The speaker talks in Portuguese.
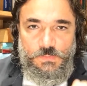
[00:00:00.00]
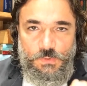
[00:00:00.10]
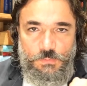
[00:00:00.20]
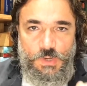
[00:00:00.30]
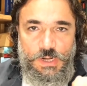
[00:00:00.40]

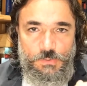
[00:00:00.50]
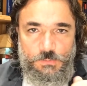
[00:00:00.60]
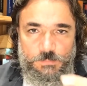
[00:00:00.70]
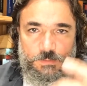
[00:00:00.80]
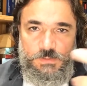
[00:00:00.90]
como uma
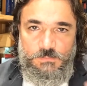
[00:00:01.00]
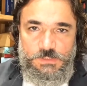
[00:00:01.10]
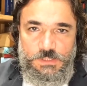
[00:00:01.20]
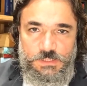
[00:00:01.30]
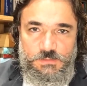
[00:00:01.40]
lupa para
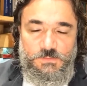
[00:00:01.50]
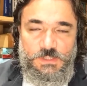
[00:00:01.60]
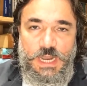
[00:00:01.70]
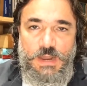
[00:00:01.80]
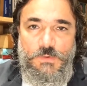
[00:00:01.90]
você
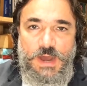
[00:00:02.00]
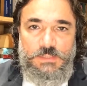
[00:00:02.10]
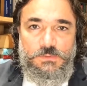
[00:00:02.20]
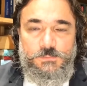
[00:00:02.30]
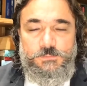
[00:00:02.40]
identificar o
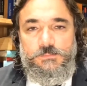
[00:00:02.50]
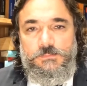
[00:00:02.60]
ato?